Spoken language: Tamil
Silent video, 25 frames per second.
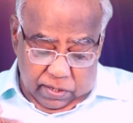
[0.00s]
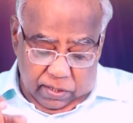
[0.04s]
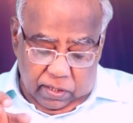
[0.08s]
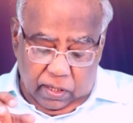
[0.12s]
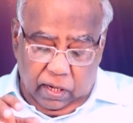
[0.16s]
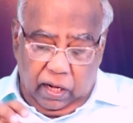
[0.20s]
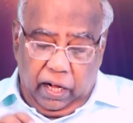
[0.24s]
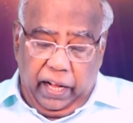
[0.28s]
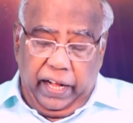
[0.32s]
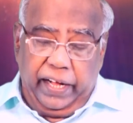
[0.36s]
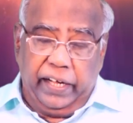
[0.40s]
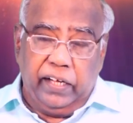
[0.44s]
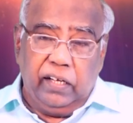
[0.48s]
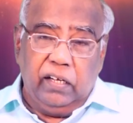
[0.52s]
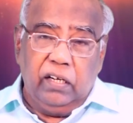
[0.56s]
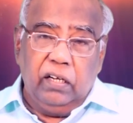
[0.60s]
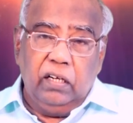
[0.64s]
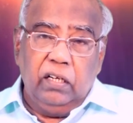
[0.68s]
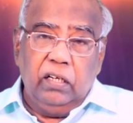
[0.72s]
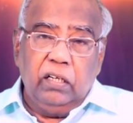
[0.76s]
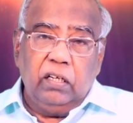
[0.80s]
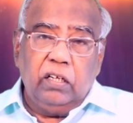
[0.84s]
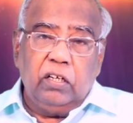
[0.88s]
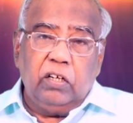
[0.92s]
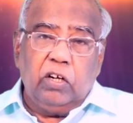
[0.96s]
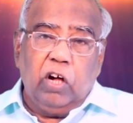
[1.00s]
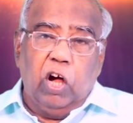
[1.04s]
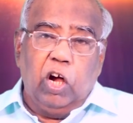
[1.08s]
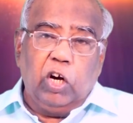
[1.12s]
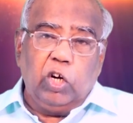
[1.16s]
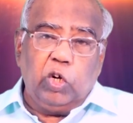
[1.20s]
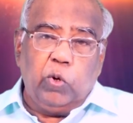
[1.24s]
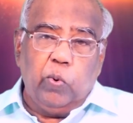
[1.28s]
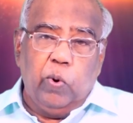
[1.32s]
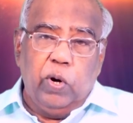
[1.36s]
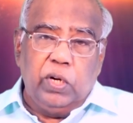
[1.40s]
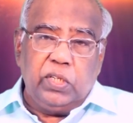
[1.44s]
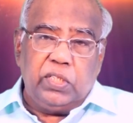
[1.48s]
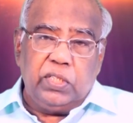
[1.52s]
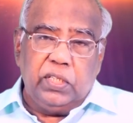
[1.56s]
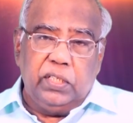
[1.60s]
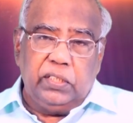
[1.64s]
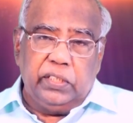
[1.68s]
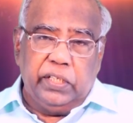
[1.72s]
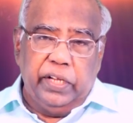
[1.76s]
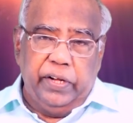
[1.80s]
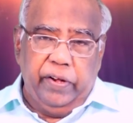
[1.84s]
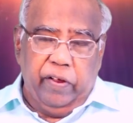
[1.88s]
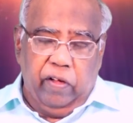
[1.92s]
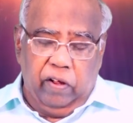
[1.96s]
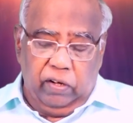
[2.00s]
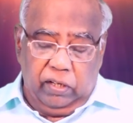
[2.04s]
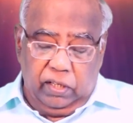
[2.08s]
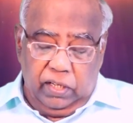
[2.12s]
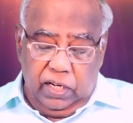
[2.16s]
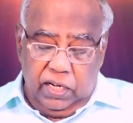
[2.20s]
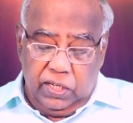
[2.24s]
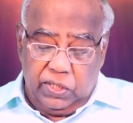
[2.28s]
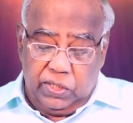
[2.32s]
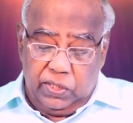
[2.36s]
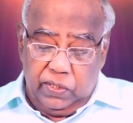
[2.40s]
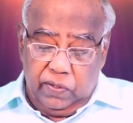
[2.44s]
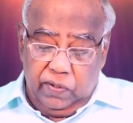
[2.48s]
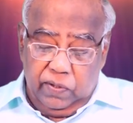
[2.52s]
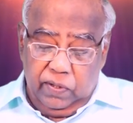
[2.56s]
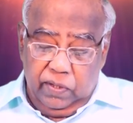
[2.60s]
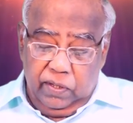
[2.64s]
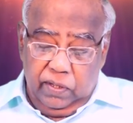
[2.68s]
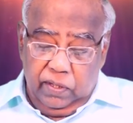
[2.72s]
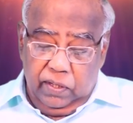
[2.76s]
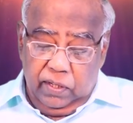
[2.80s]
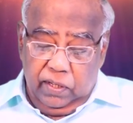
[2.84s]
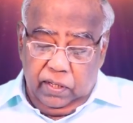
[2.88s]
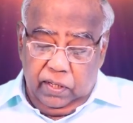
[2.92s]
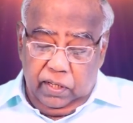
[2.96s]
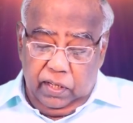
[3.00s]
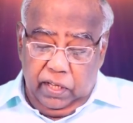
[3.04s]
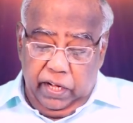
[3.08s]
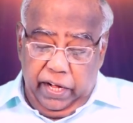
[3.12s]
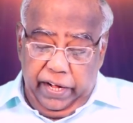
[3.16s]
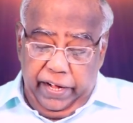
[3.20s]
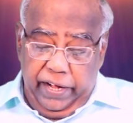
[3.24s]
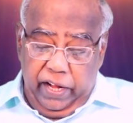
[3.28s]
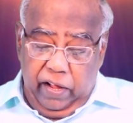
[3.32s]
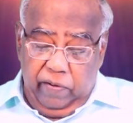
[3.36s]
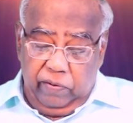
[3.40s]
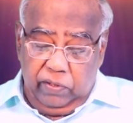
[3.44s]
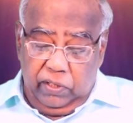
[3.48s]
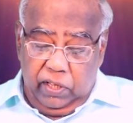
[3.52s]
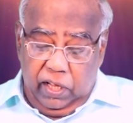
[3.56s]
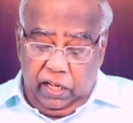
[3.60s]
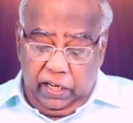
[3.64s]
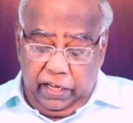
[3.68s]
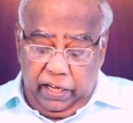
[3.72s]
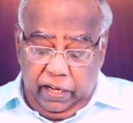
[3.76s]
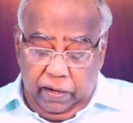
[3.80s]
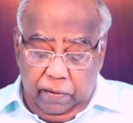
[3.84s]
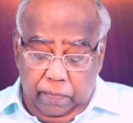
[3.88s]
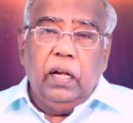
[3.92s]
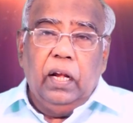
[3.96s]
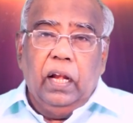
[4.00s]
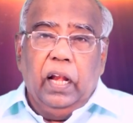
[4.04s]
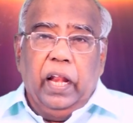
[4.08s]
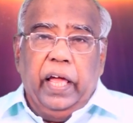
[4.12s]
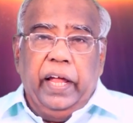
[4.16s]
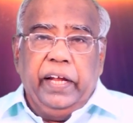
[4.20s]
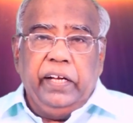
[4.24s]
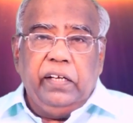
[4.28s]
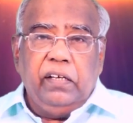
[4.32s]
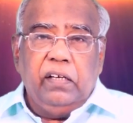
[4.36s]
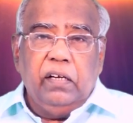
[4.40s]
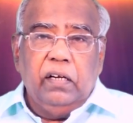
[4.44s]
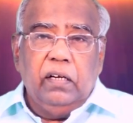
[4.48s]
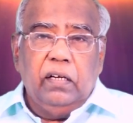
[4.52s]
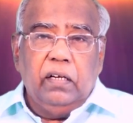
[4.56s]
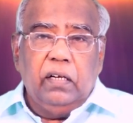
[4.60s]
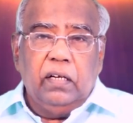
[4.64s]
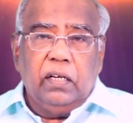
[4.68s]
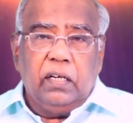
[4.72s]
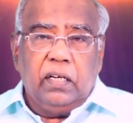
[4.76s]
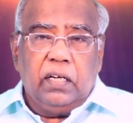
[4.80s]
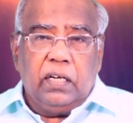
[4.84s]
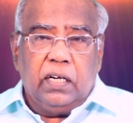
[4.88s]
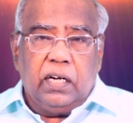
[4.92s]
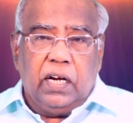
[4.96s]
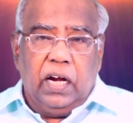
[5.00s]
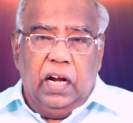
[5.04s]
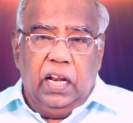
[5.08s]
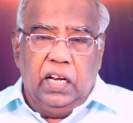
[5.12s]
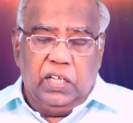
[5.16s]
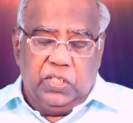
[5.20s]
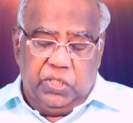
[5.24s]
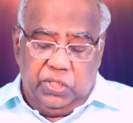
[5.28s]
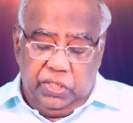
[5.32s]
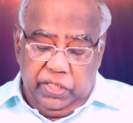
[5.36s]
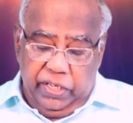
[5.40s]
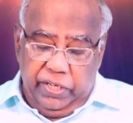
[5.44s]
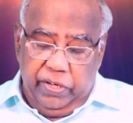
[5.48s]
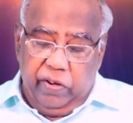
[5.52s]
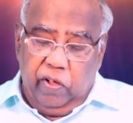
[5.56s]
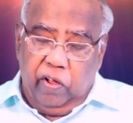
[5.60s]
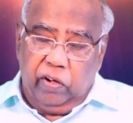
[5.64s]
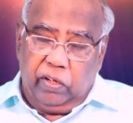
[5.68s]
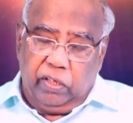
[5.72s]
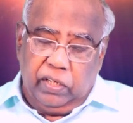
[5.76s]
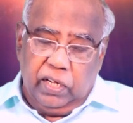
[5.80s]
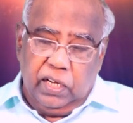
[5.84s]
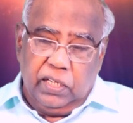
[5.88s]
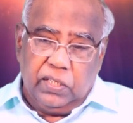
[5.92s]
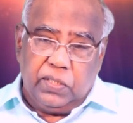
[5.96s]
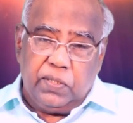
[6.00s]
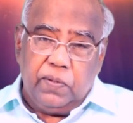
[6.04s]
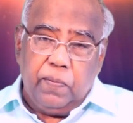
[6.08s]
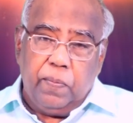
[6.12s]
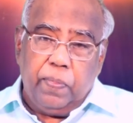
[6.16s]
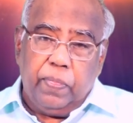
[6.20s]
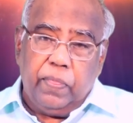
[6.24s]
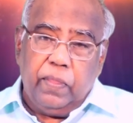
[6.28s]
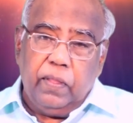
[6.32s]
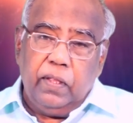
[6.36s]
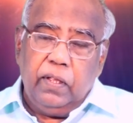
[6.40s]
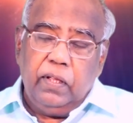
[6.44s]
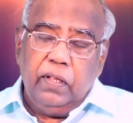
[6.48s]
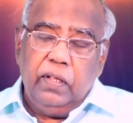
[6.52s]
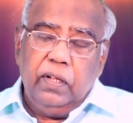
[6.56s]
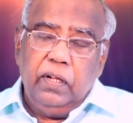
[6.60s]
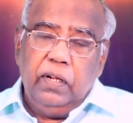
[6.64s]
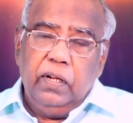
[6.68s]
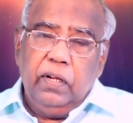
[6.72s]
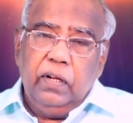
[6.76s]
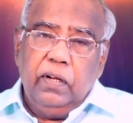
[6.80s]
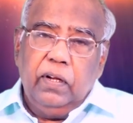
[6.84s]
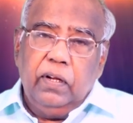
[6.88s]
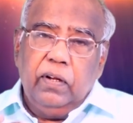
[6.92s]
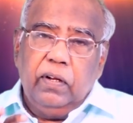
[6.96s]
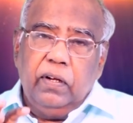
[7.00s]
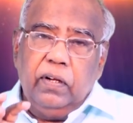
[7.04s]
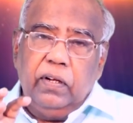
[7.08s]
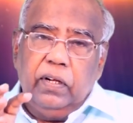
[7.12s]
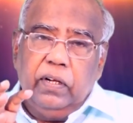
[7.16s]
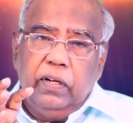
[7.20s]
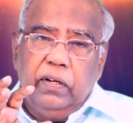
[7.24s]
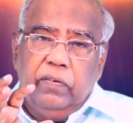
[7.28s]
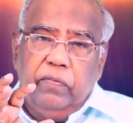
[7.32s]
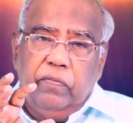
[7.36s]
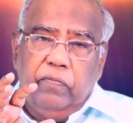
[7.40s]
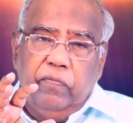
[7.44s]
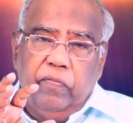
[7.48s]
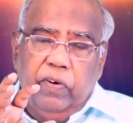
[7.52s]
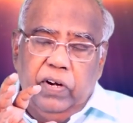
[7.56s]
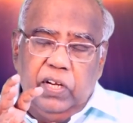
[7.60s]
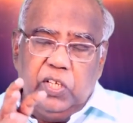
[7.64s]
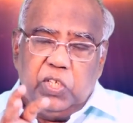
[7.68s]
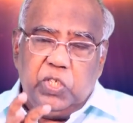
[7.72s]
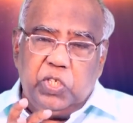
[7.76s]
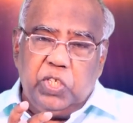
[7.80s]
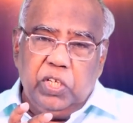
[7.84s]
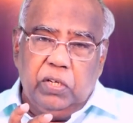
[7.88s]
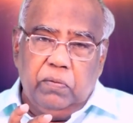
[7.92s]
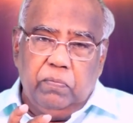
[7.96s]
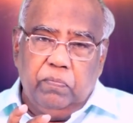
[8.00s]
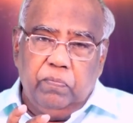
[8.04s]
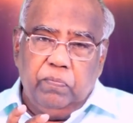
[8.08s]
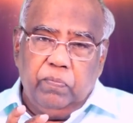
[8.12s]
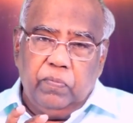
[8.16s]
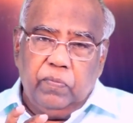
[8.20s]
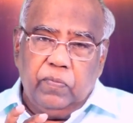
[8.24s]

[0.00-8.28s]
த லைட் காங்குவர்ஸ் த டார்க்னஸ் இரண்டாவதாக லைட் கலர்ஸ் த டார்க்னஸ் வெளிச்சம்